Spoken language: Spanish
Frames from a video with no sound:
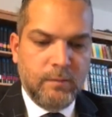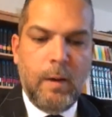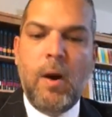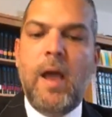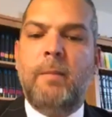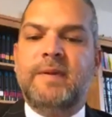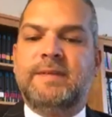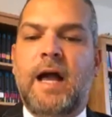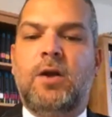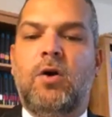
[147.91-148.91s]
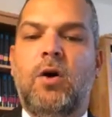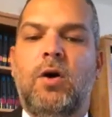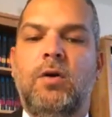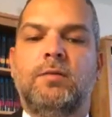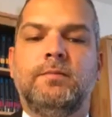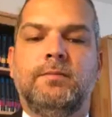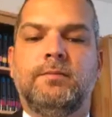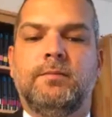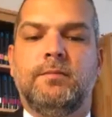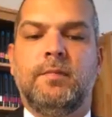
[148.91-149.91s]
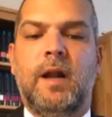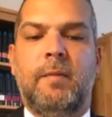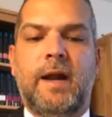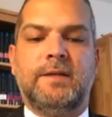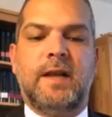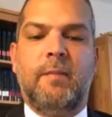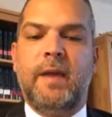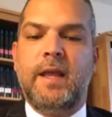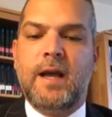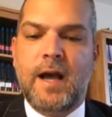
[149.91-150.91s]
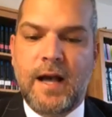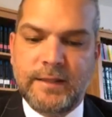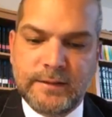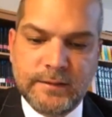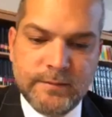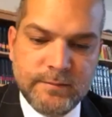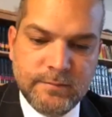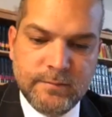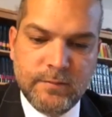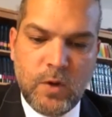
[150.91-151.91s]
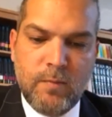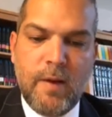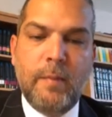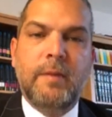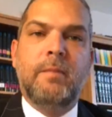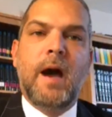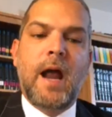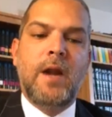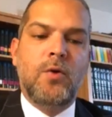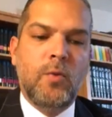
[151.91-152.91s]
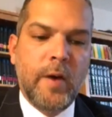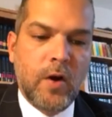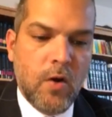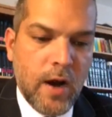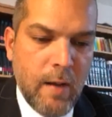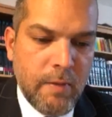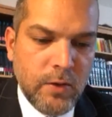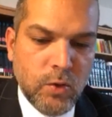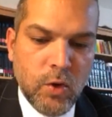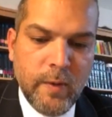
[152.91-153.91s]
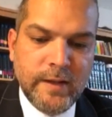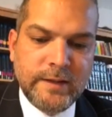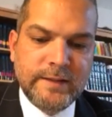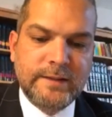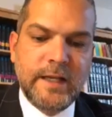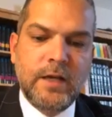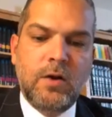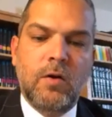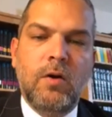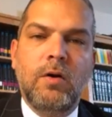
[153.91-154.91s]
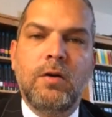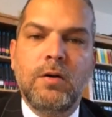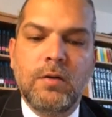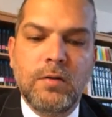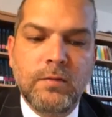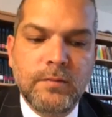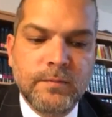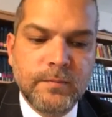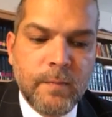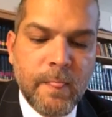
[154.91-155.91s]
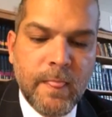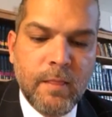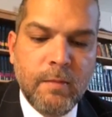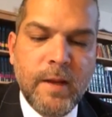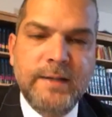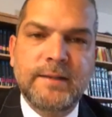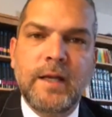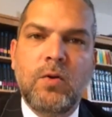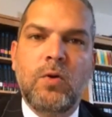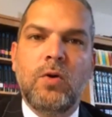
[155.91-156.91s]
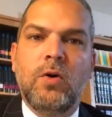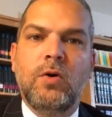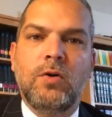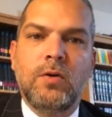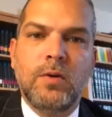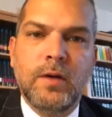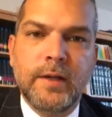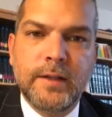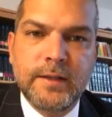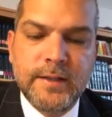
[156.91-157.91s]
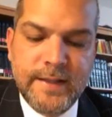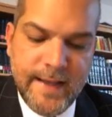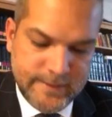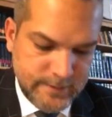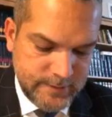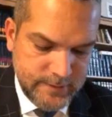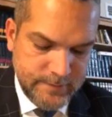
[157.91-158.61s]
Vamos a empezar con la Parashá Pinjas, con mamíbal número capítulo 25, versículo 10.